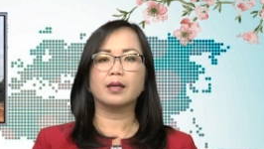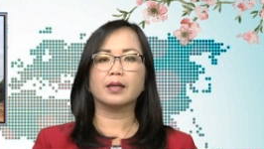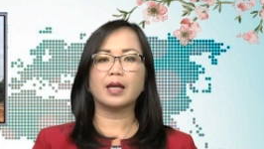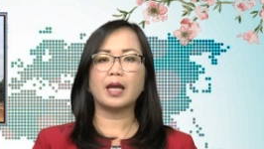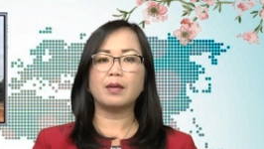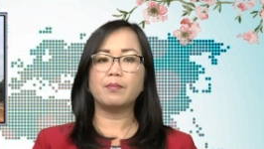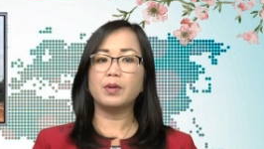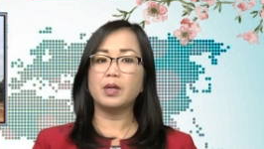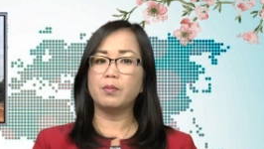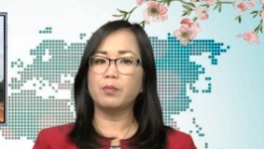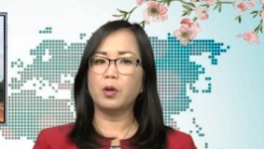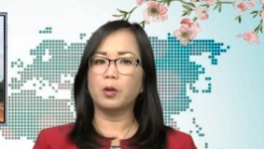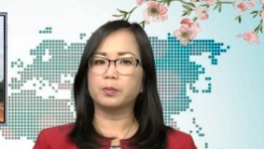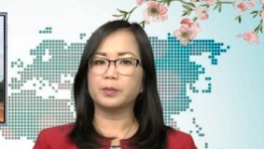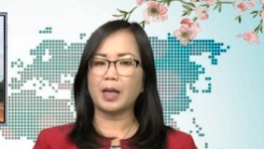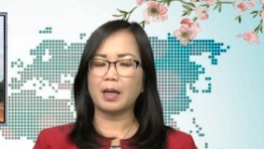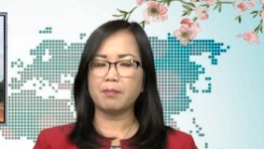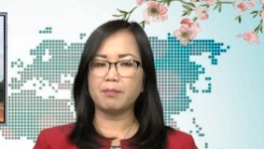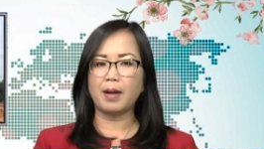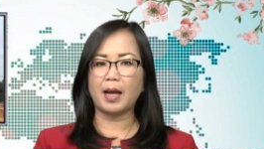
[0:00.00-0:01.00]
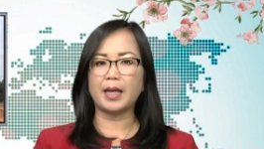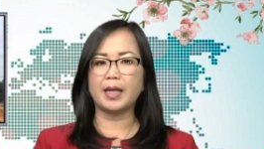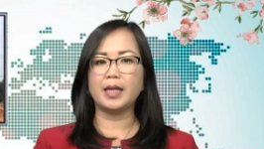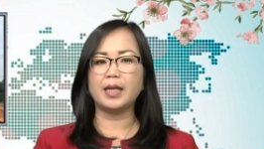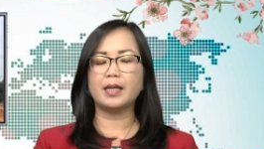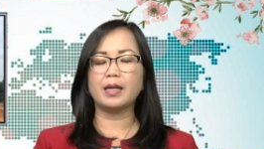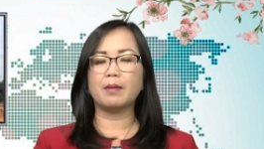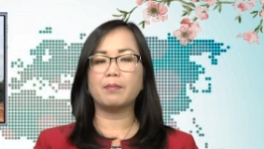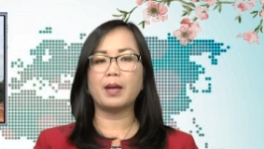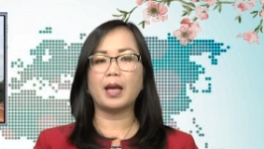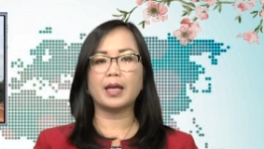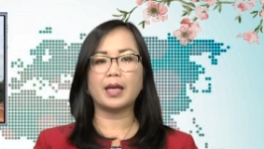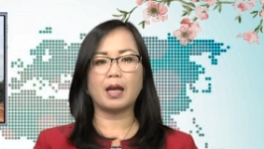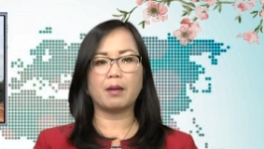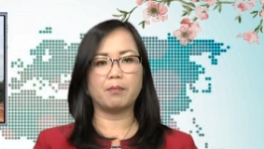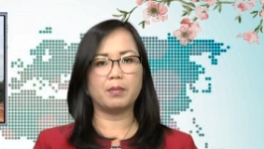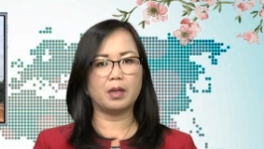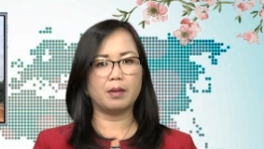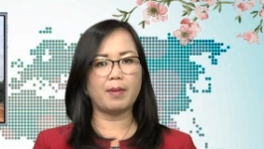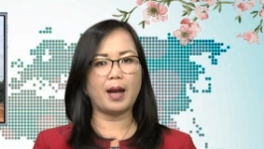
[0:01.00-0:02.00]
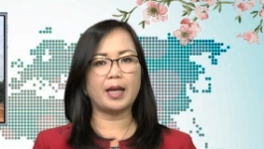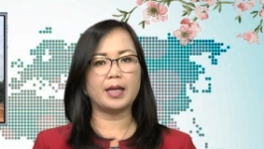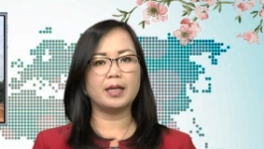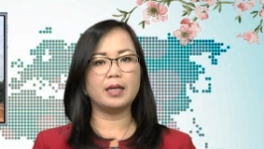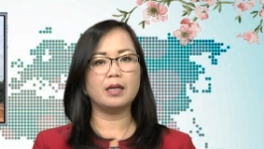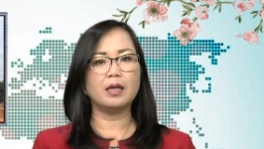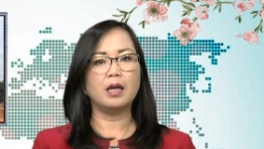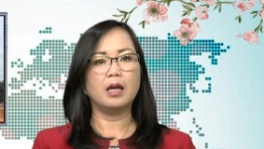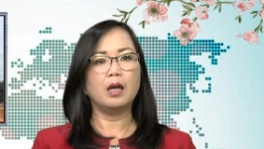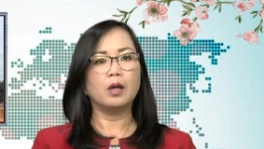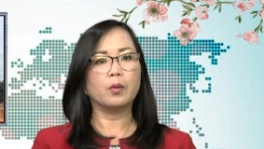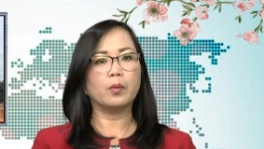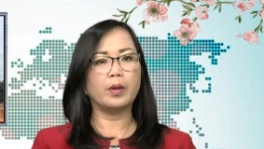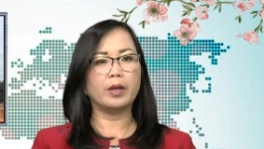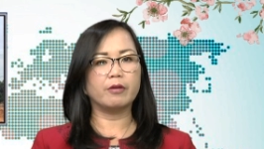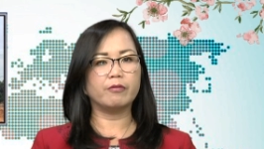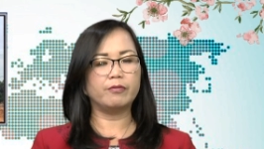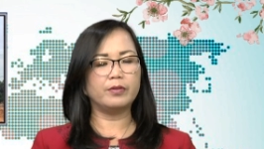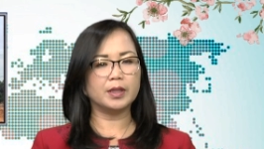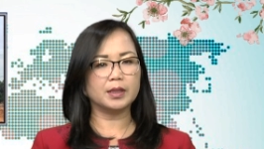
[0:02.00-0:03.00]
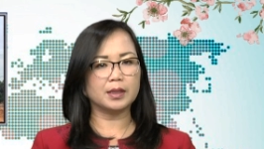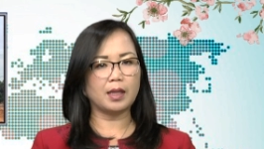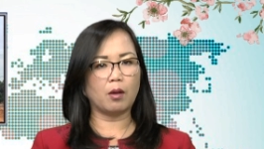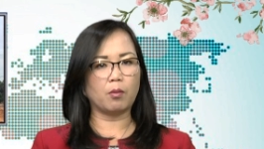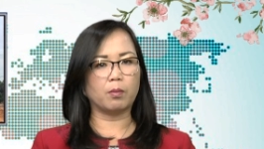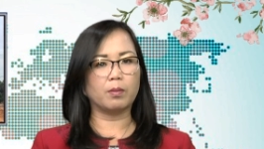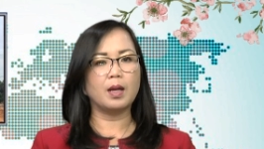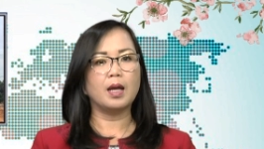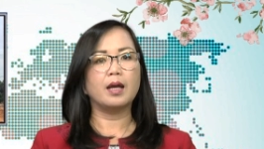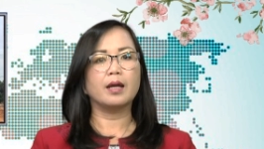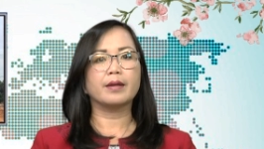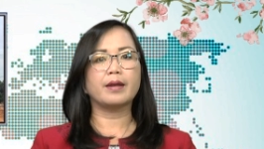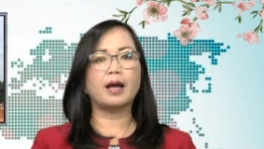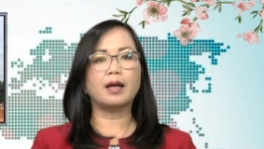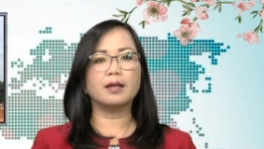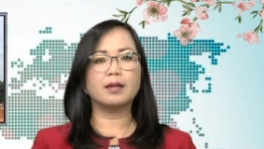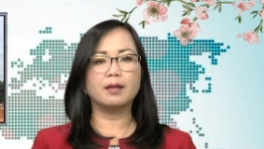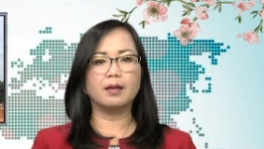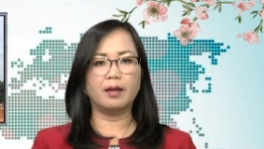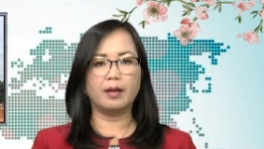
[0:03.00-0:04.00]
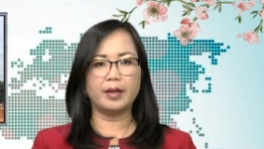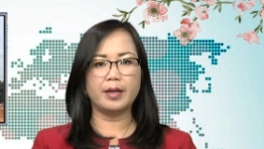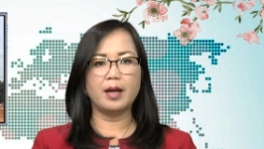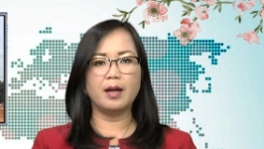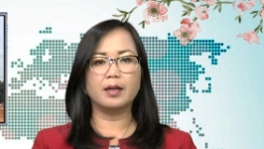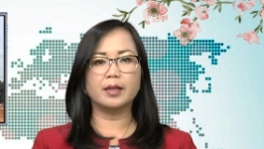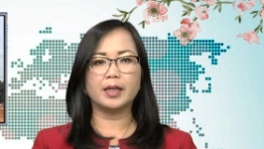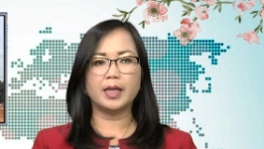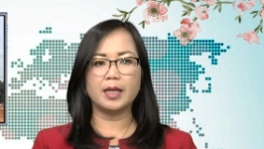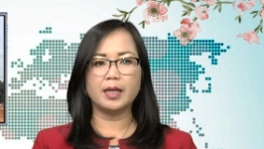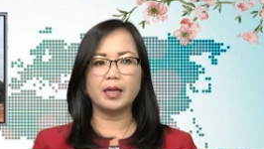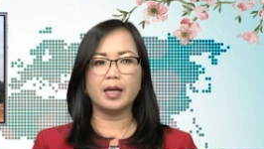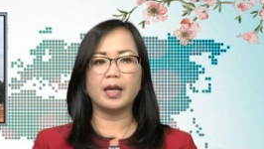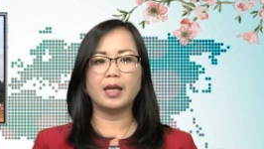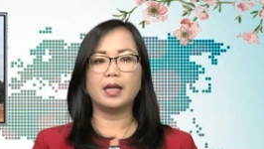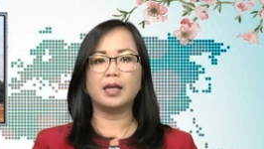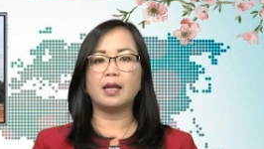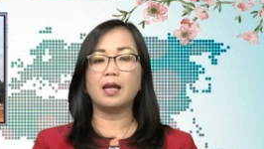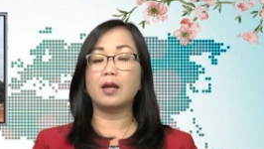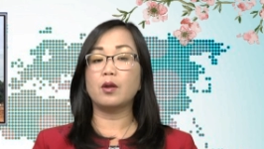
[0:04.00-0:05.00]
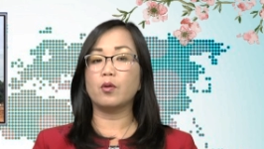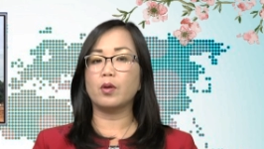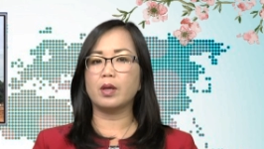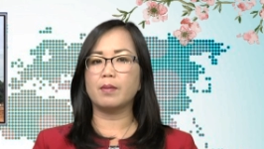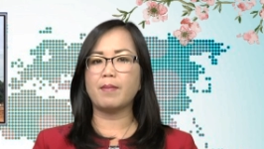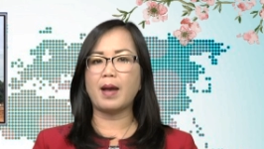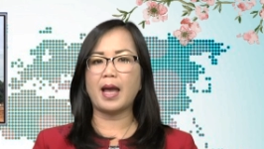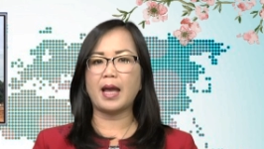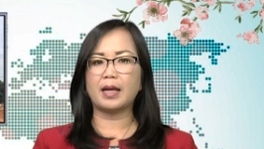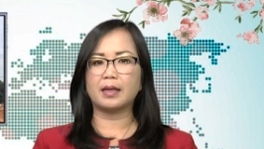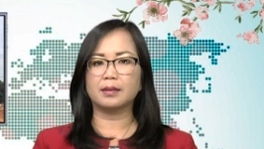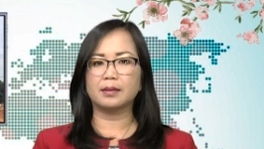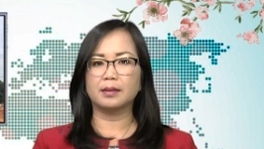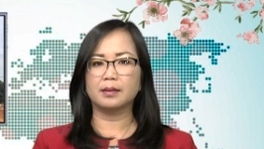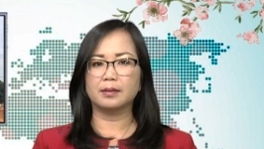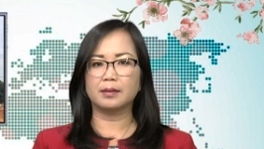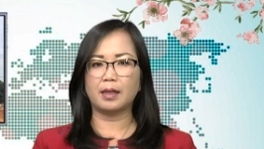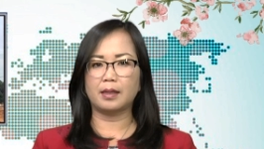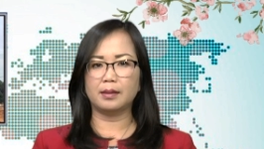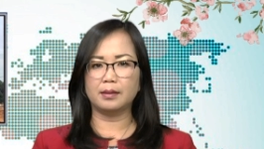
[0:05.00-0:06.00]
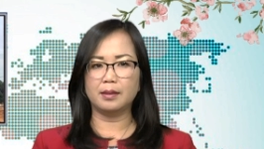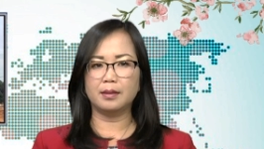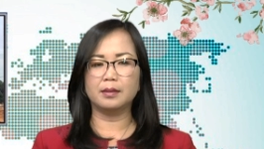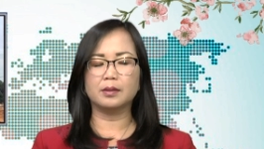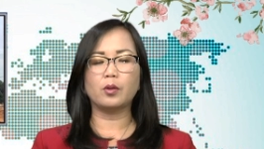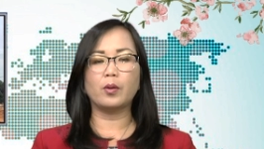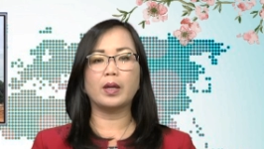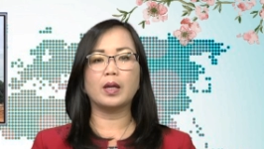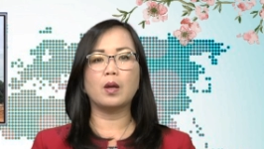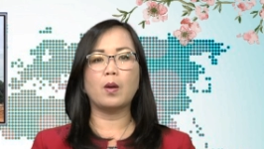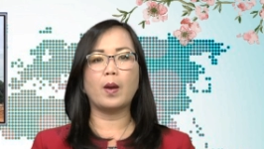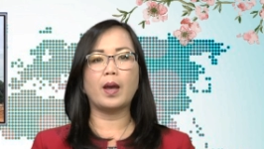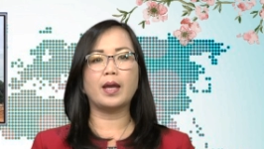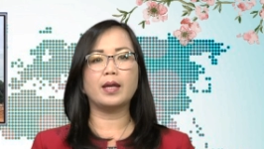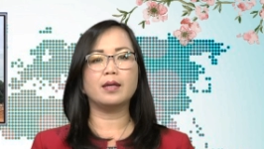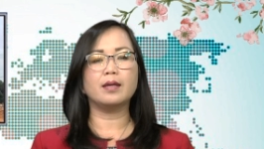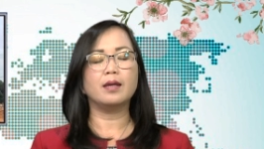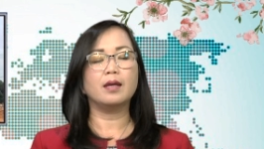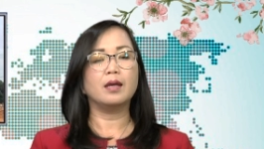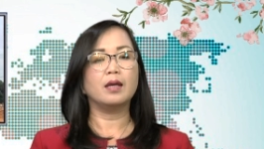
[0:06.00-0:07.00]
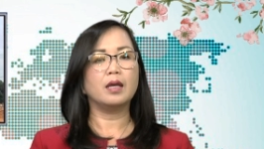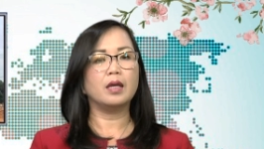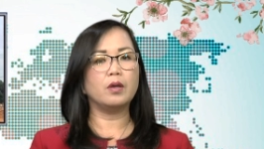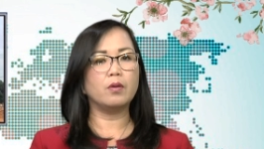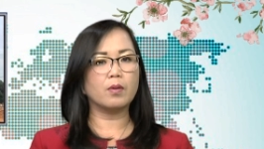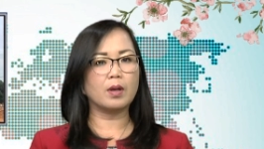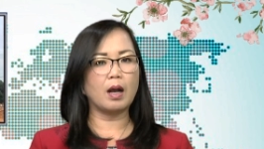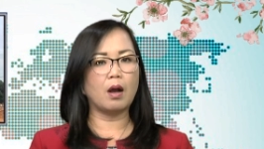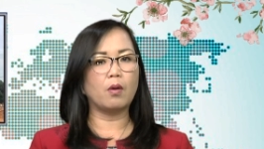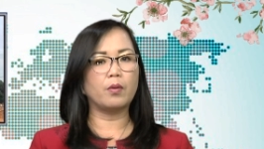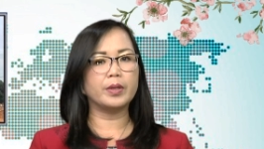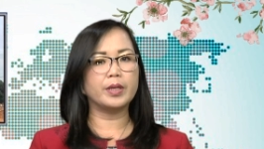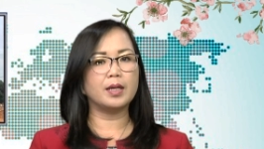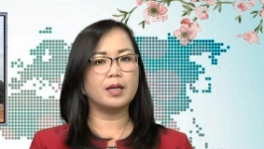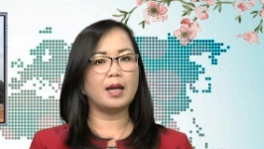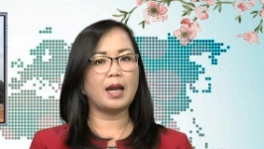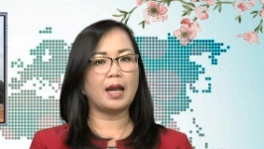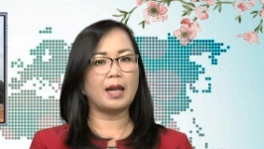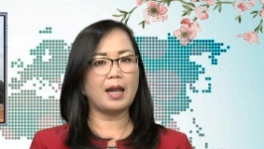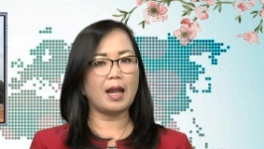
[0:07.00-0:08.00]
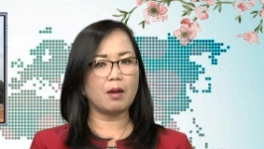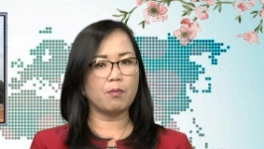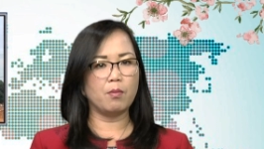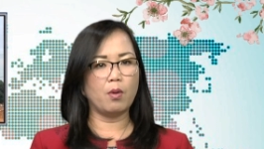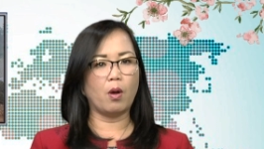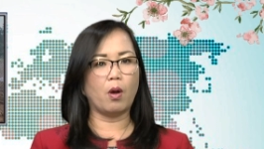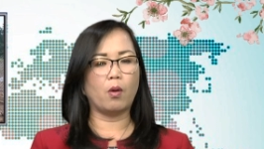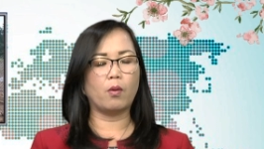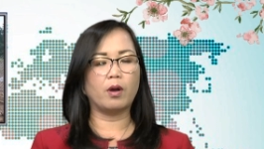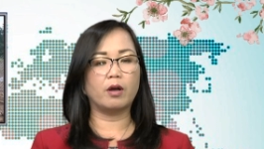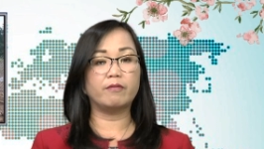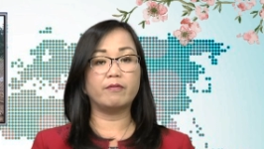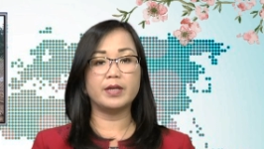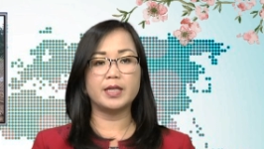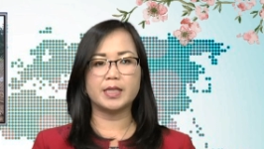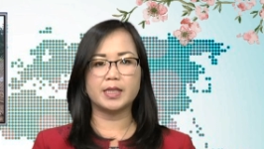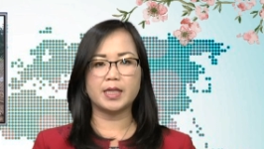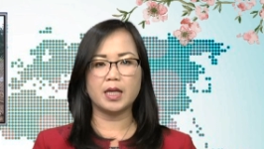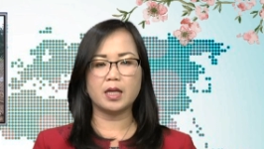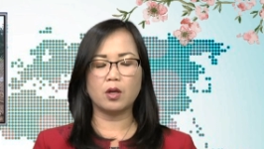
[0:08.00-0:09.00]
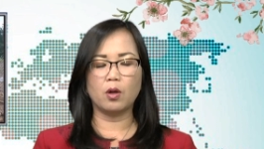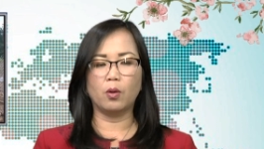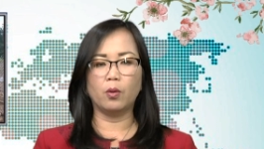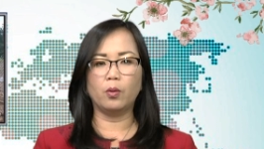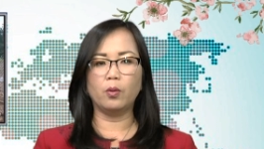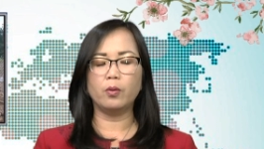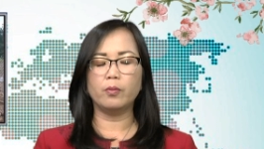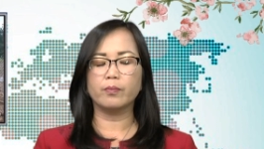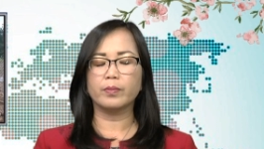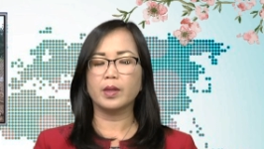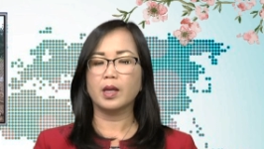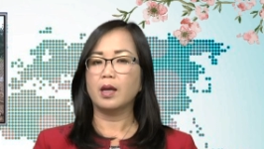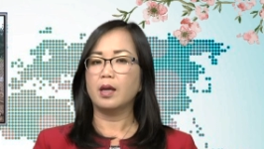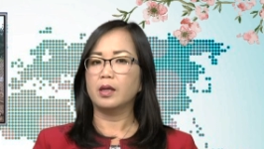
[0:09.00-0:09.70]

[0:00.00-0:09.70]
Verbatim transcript: Ngày 11 tháng 7 năm 2017, Nguyễn Phước Tộc đã gửi đơn kiến nghị lên Ủy ban tỉnh Thừa Thiên Huế yêu cầu giữ lại lăng mộ ở vị trí cũ.